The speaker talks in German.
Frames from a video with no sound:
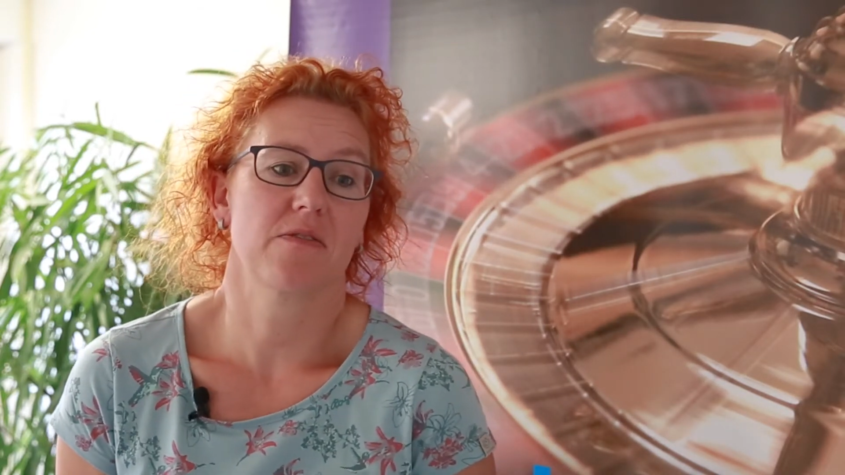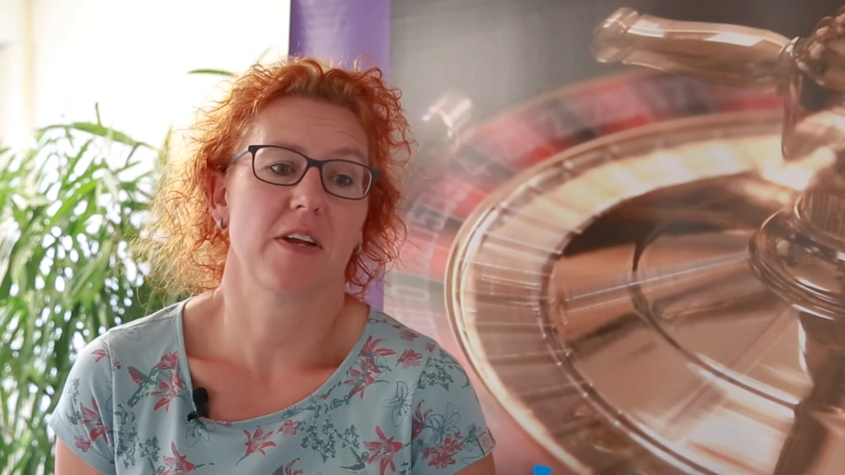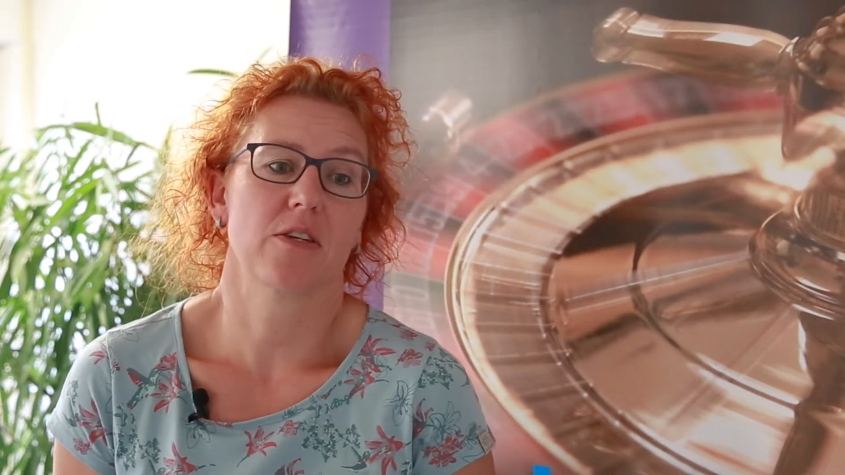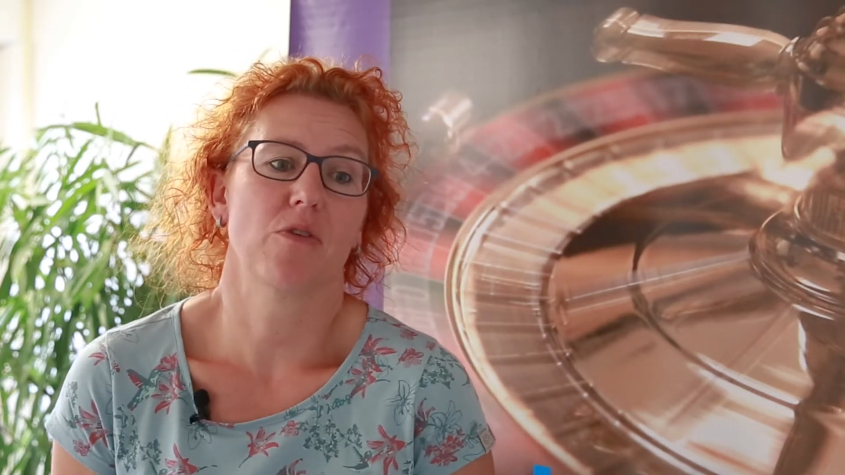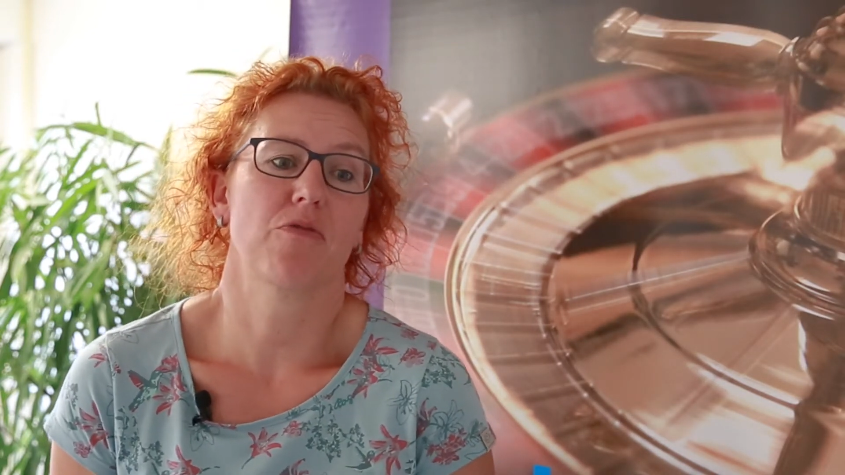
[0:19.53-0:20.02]

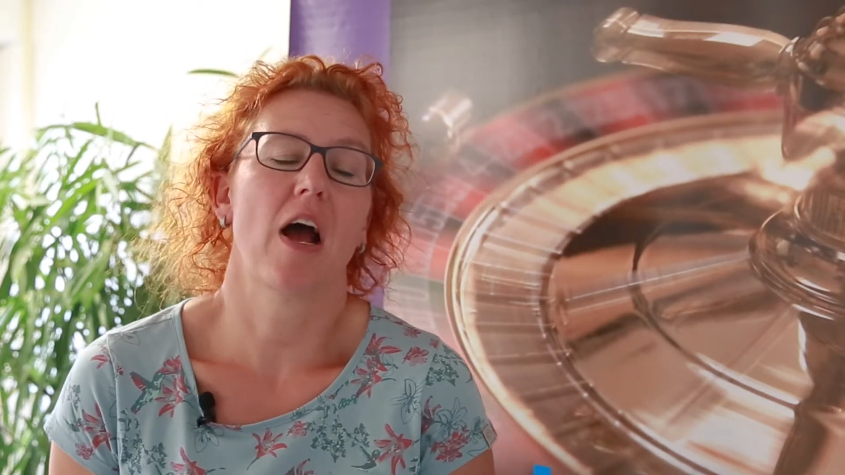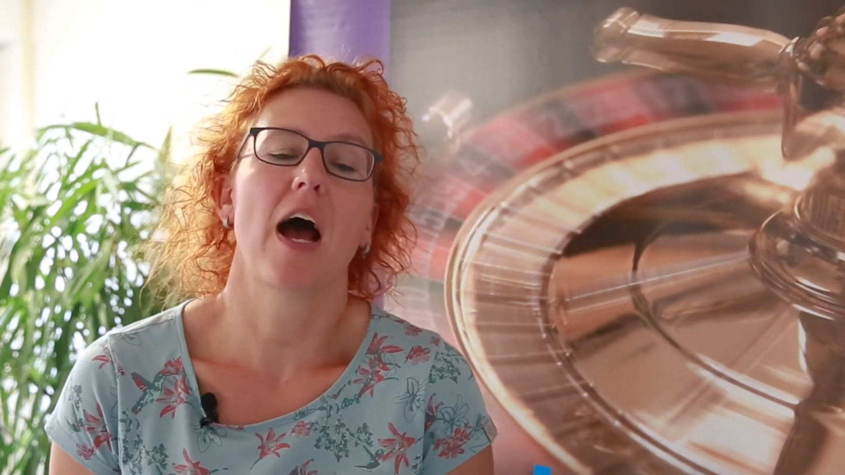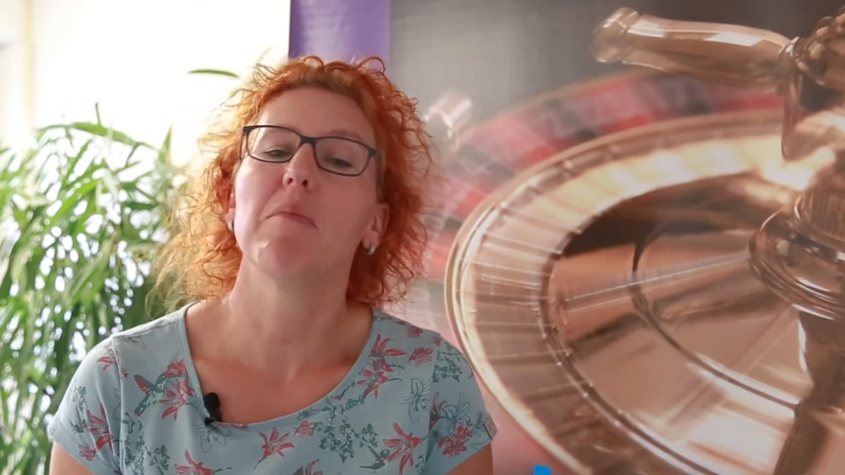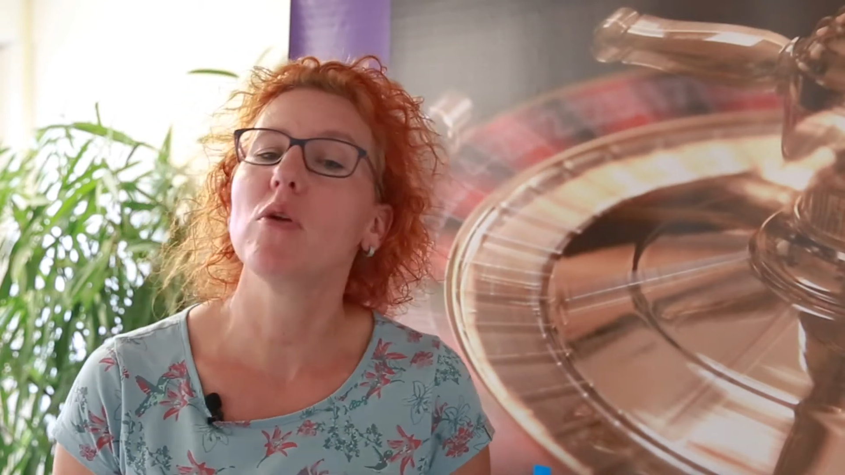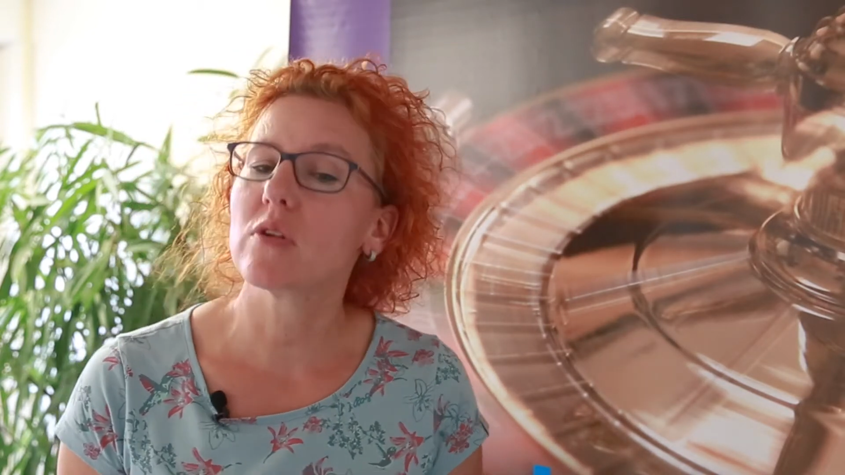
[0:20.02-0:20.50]
vielleicht auch
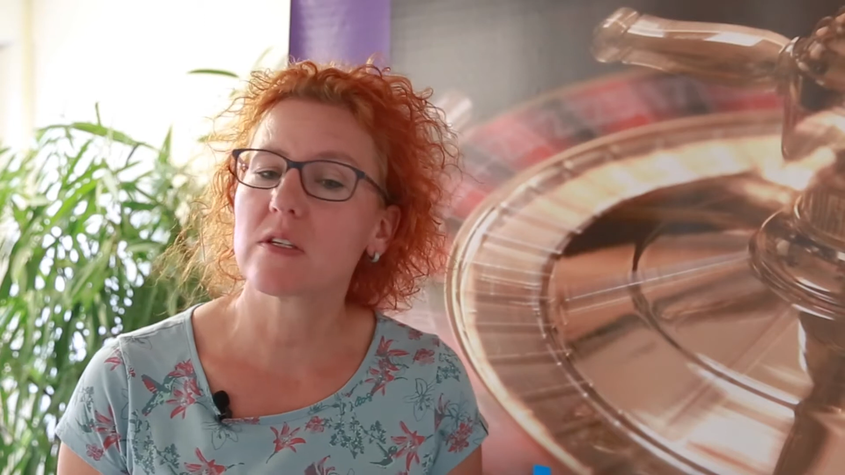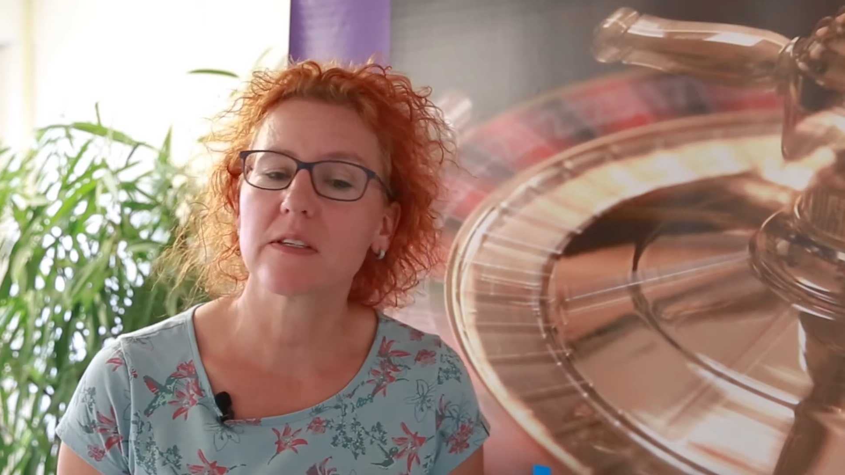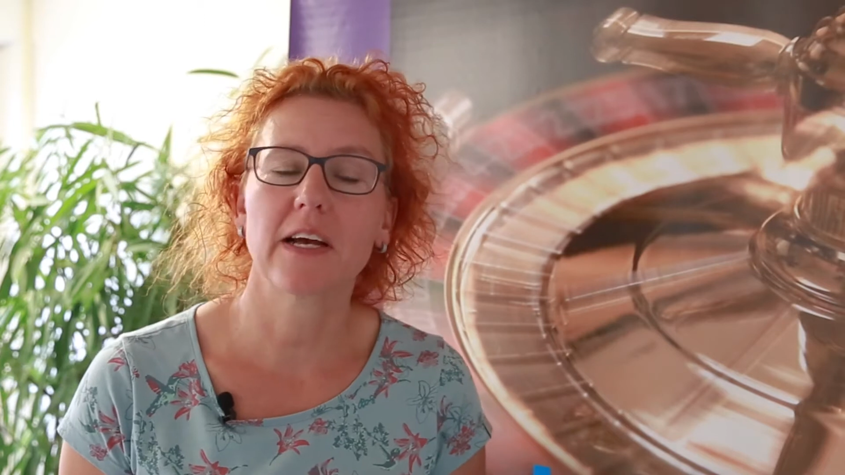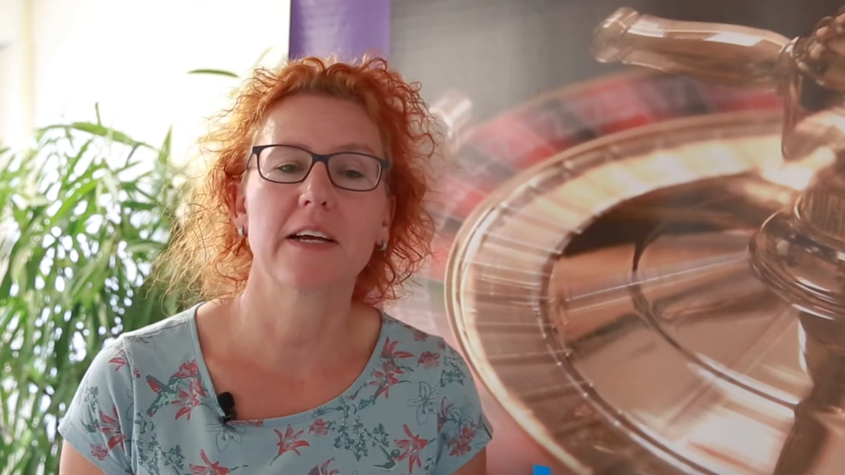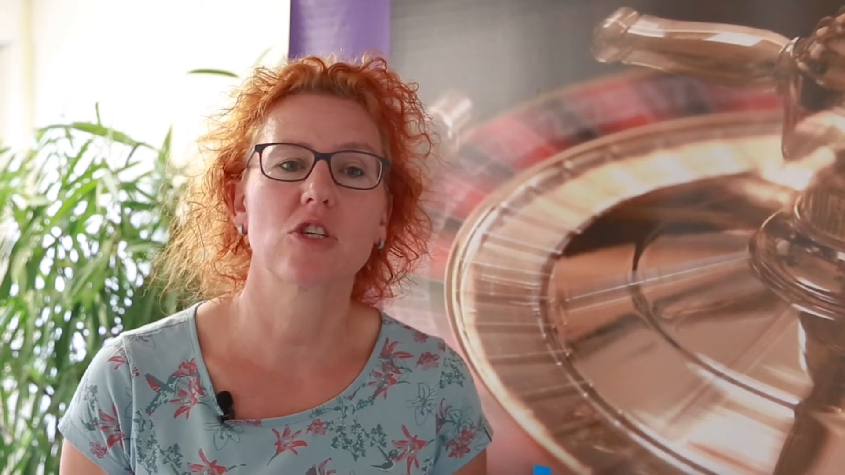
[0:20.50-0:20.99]

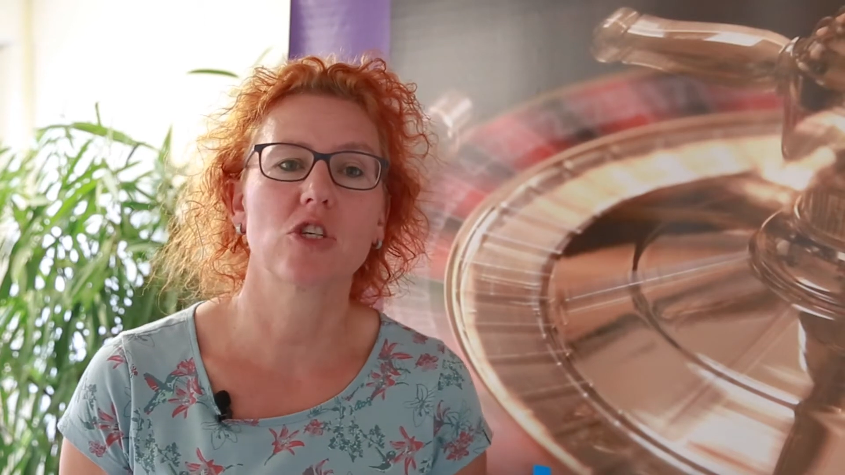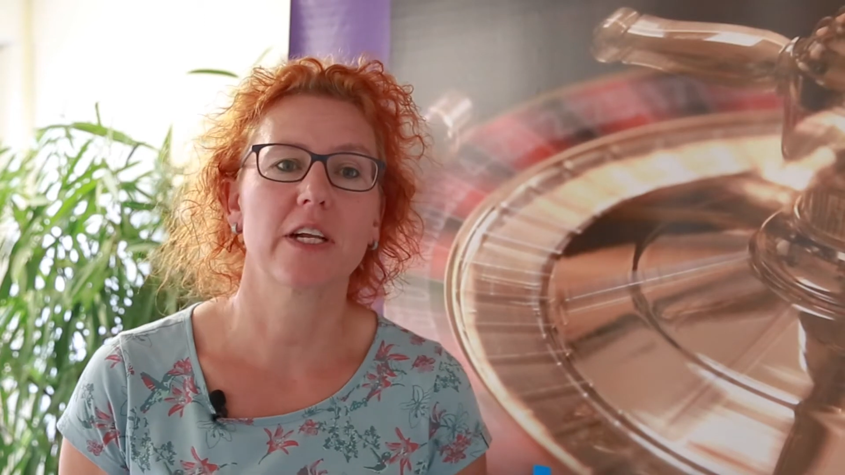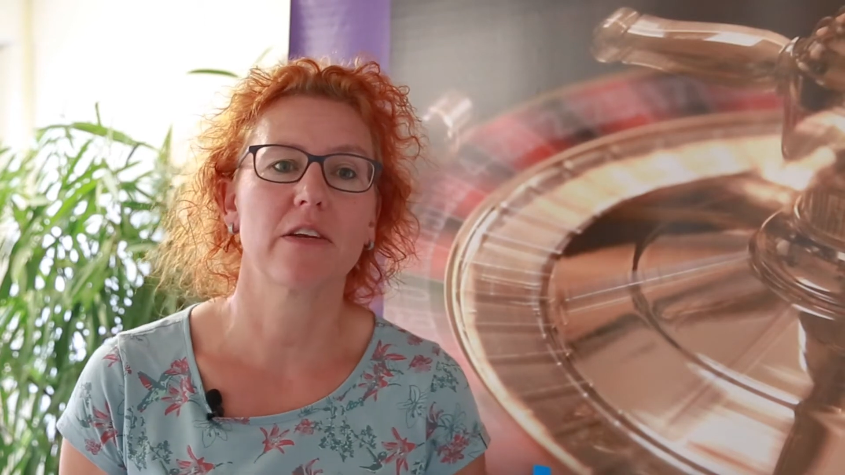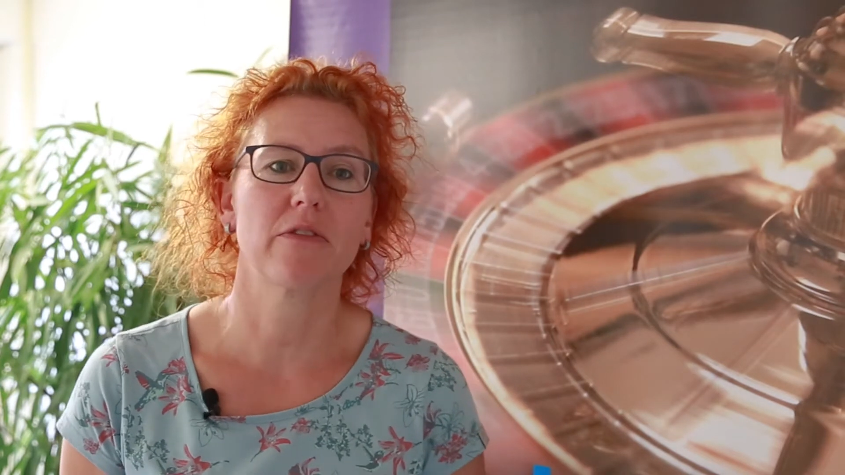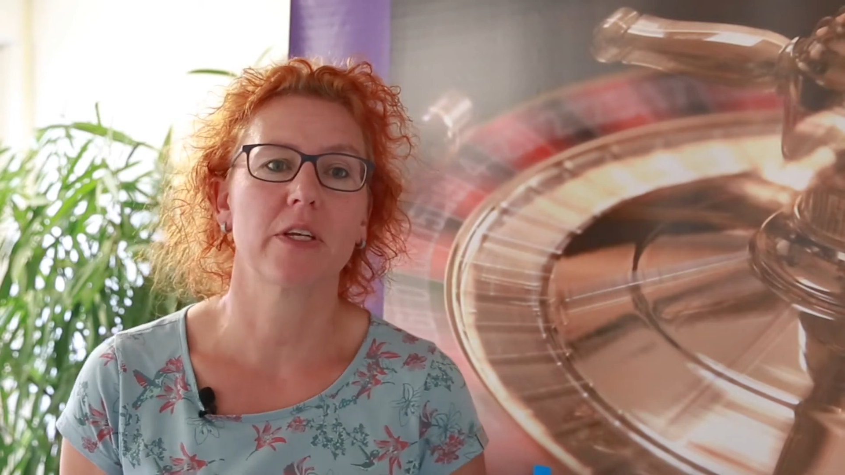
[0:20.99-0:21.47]
verharmlosend
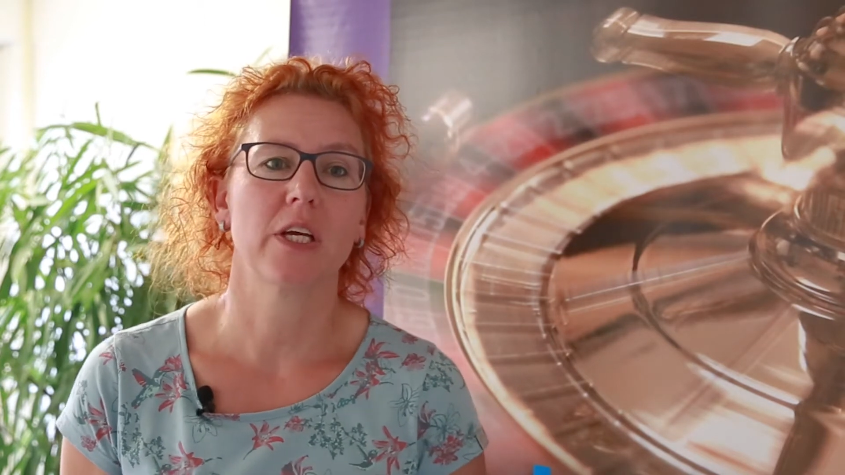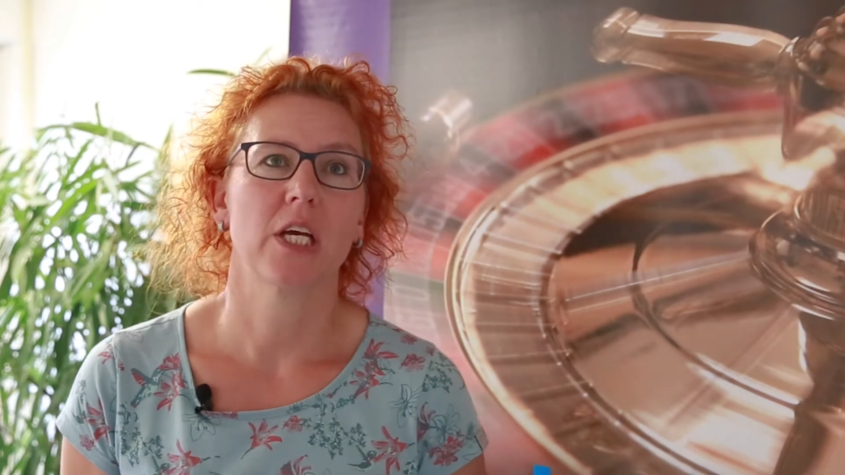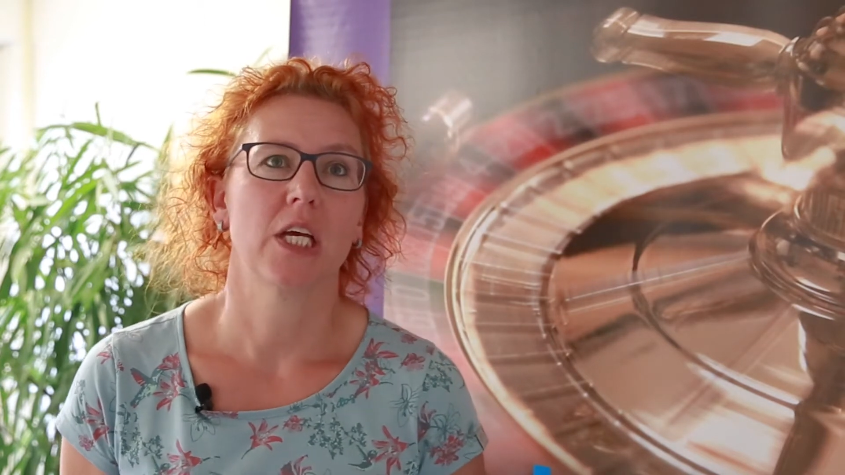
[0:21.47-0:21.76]
dargestellt wird,